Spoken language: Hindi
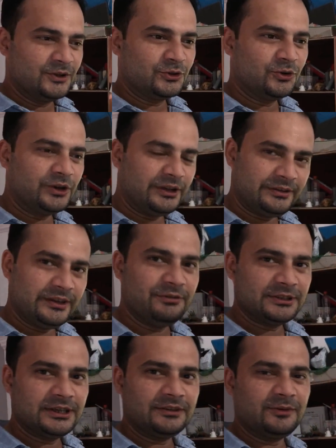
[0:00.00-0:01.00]
तो इसी
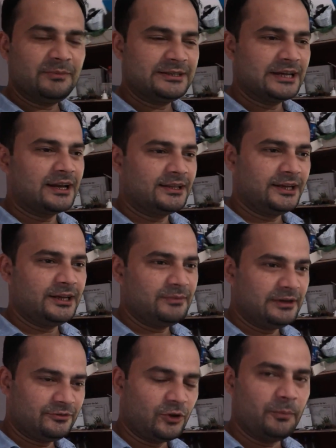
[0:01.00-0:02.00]
वजह से मैं चाह रहा था कि
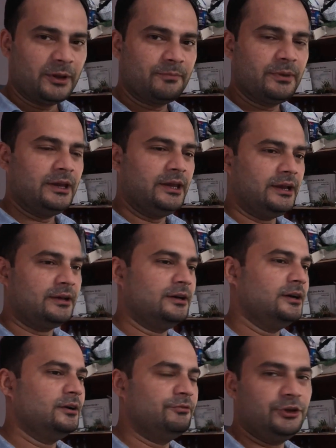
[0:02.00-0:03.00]
मैं इस टॉपिक पे एक
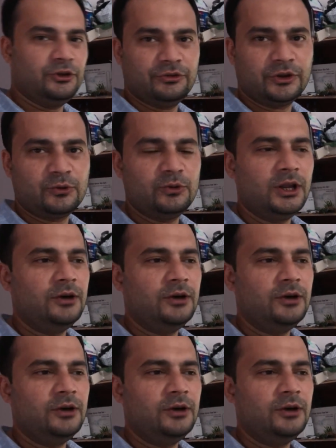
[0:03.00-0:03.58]
वीडियो ज़रूर